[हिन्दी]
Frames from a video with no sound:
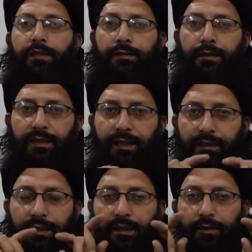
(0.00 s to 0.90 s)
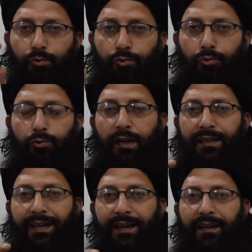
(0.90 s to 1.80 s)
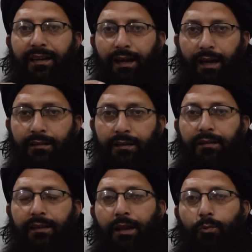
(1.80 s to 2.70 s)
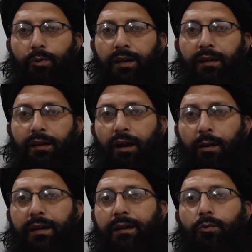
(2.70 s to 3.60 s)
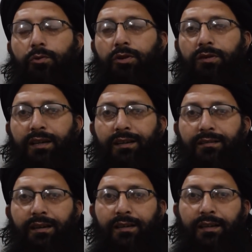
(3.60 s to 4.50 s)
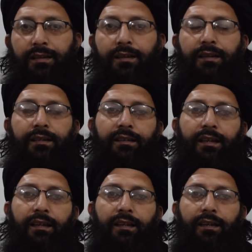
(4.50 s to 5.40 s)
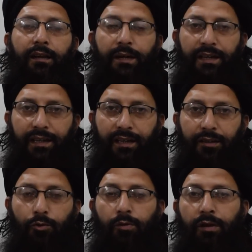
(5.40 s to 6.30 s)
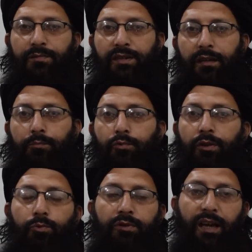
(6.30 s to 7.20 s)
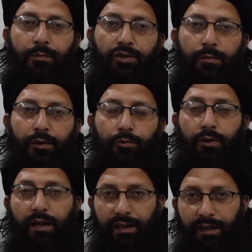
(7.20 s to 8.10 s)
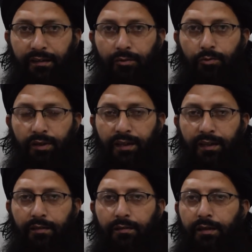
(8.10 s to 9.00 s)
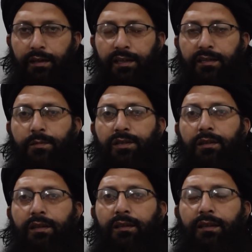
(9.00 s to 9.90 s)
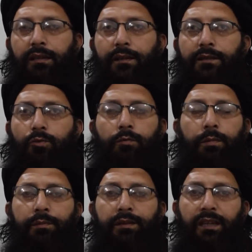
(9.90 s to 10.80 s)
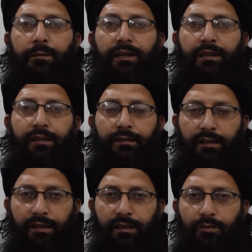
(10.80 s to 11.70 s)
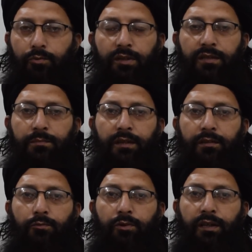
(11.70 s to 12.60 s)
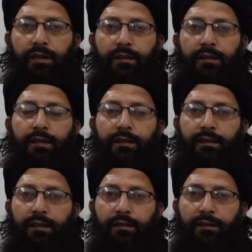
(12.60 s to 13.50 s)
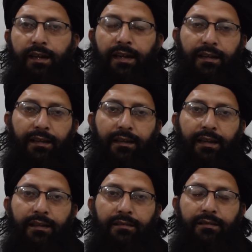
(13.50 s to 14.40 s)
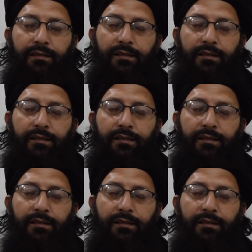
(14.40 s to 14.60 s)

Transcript: शरीयत के असूलों के दायरे के अंदर रहते हुए हमें ये कोशिश करनी चाहिए कि हमारी ईद और रमज़ान पूरी दुनिया के मुसलमानों का एक ही हो ठीक है ना इसमें शरीयत की तरफ से कोई पाबंदी भी नहीं है ठीक है ना कोई इसमें वो नहीं है कि एक ऐलान